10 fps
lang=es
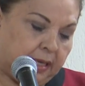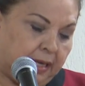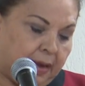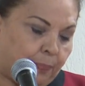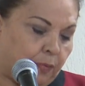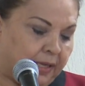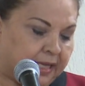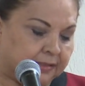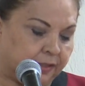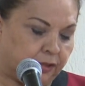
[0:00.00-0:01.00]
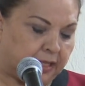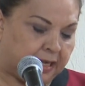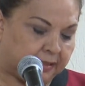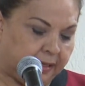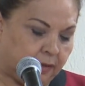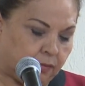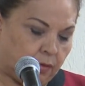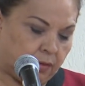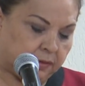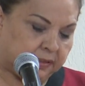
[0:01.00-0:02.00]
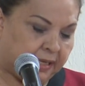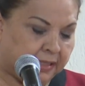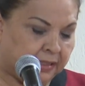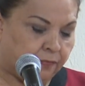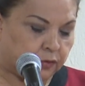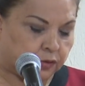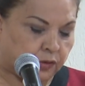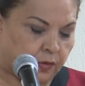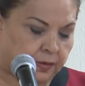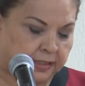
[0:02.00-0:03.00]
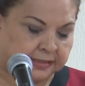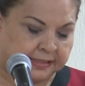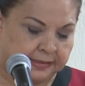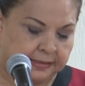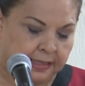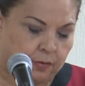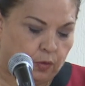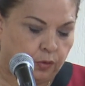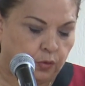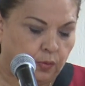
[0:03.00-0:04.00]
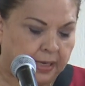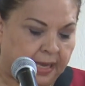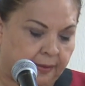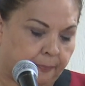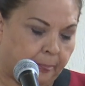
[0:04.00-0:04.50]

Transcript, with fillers: en la publicación de artículos, en difusión de, cultura,